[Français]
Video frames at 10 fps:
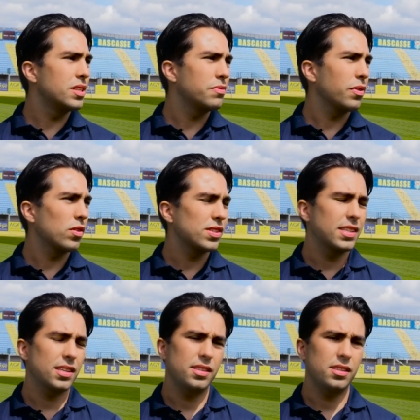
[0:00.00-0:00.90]
différents
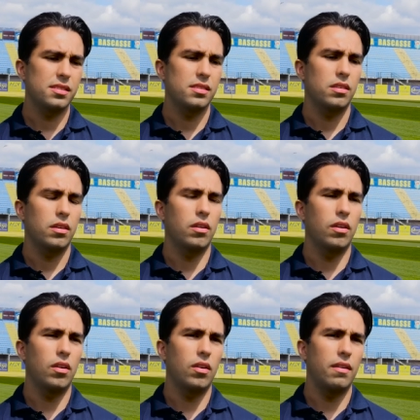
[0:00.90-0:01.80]
exercices
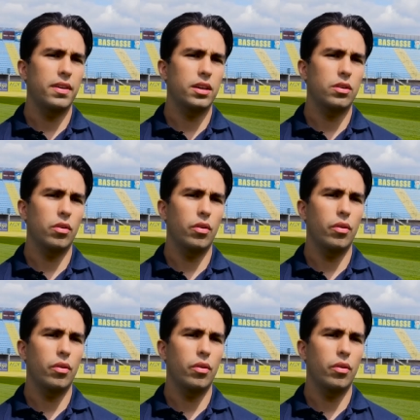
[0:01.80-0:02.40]
euh, avec